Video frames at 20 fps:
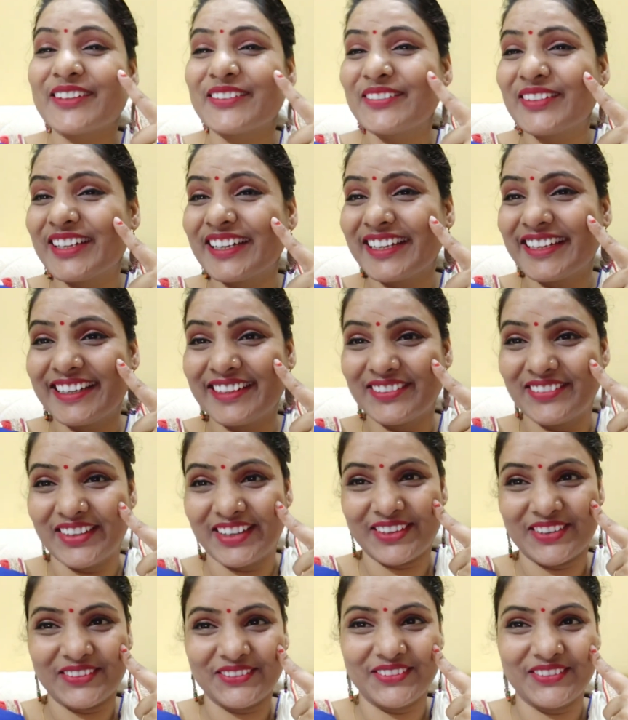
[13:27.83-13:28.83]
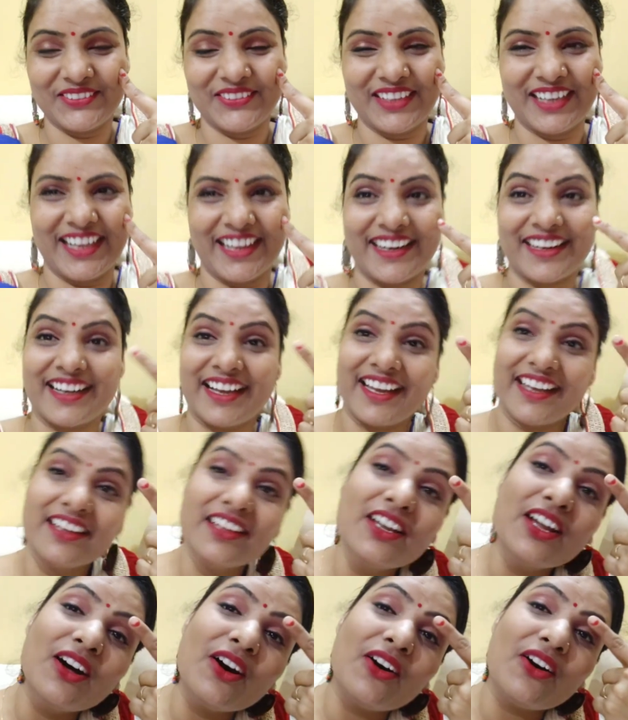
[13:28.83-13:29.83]
आज मैंने है ना मेकअप भी बना रखा है
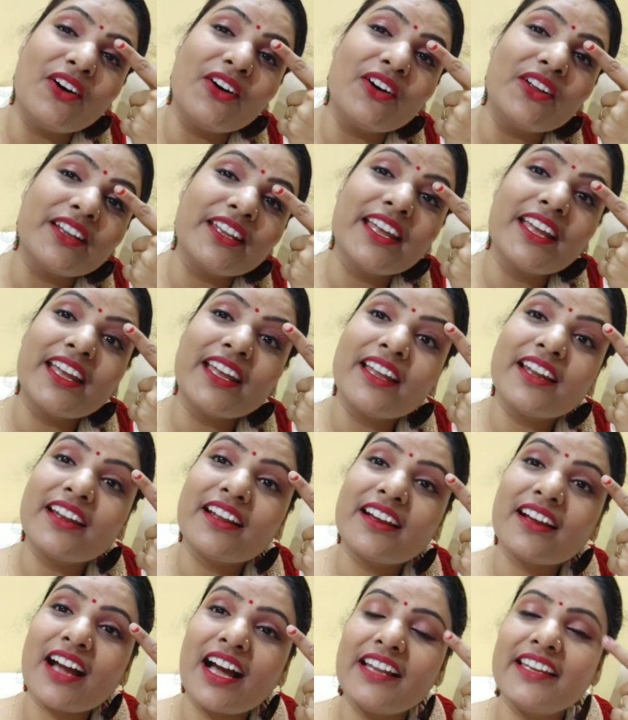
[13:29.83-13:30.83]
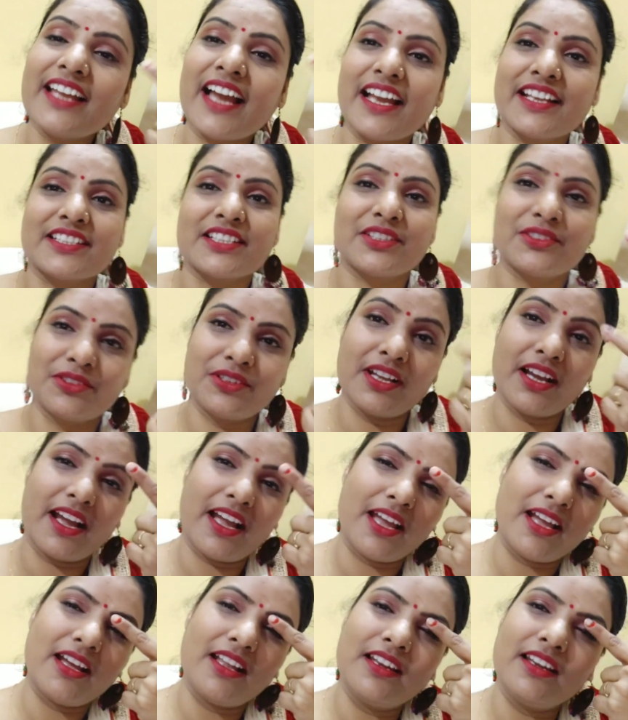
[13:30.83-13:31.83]
और ये ना खाली आई
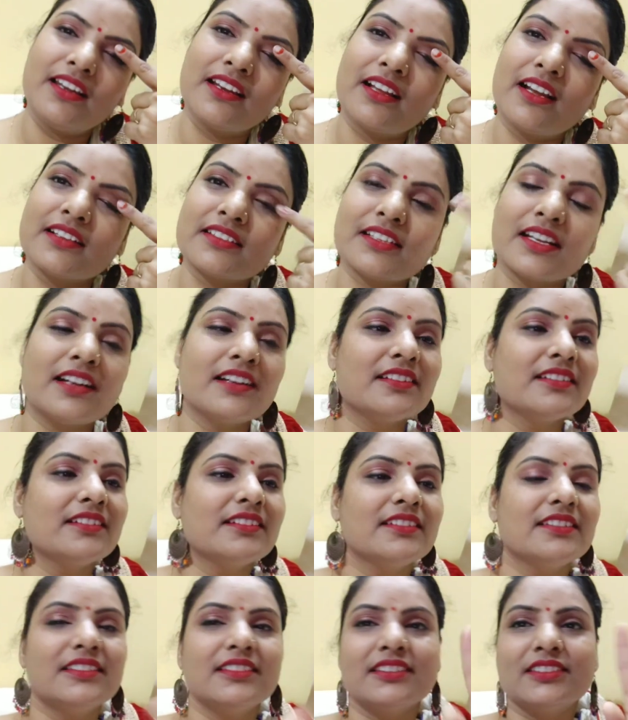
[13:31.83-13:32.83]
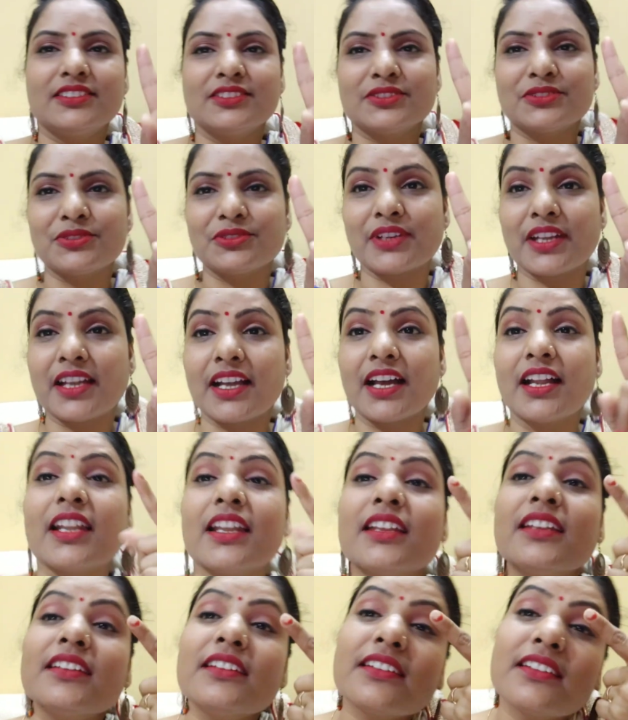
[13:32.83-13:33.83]
लगाया हल्का सा छूटेगा
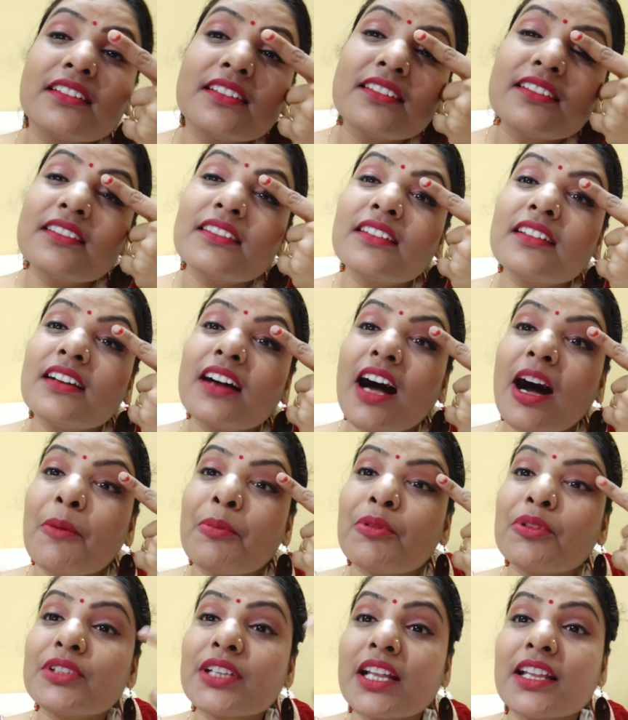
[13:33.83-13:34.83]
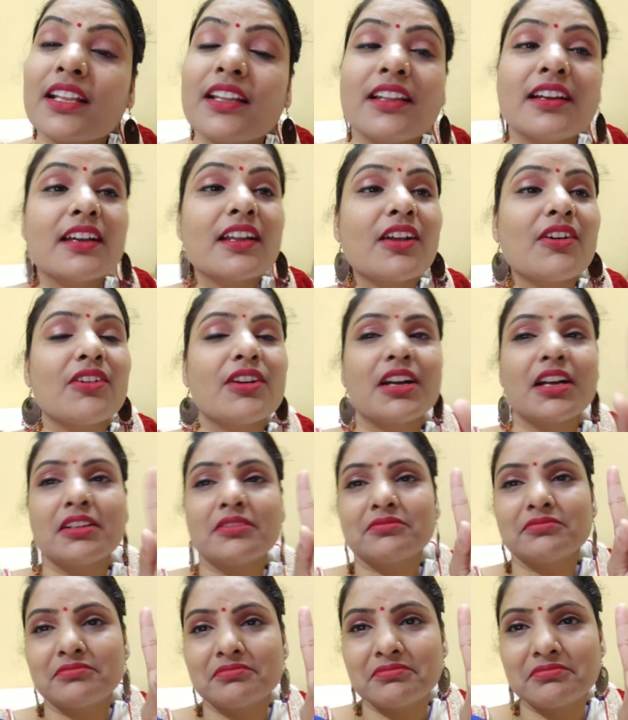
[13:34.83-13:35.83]
नहीं आपको ज़्यादा लग रहा होगा
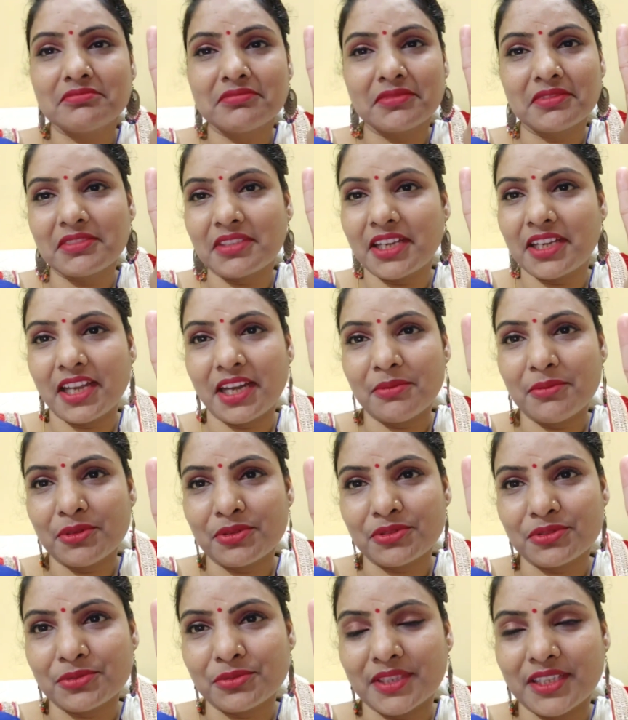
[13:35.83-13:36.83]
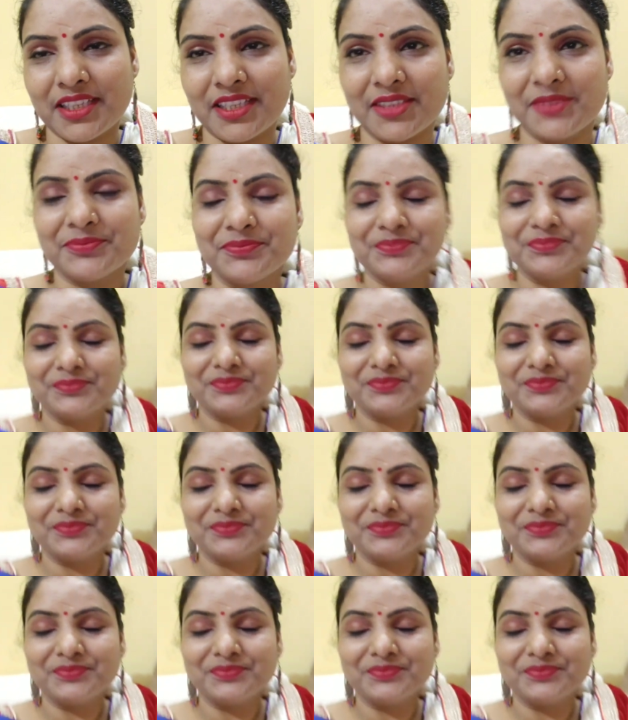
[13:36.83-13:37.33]
रियल में कुछ भी नहीं है